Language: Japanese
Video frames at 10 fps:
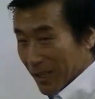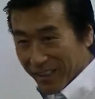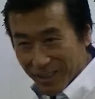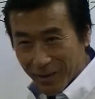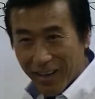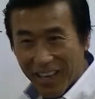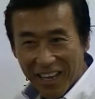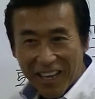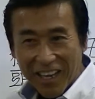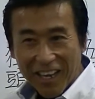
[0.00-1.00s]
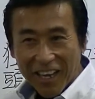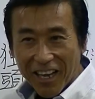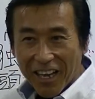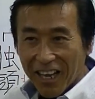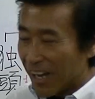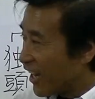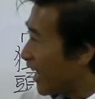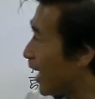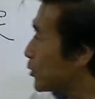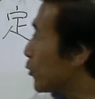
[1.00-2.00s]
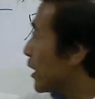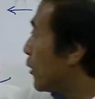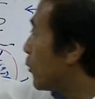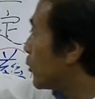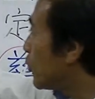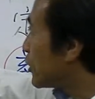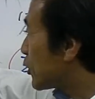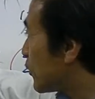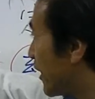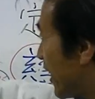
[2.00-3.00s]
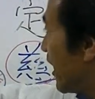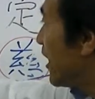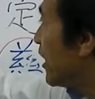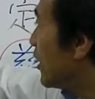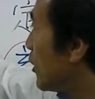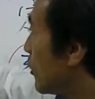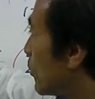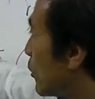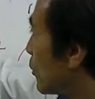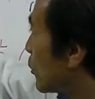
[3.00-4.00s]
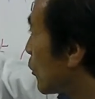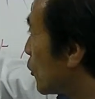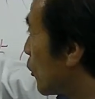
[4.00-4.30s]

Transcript: クなんですがアショカ王の実はねそ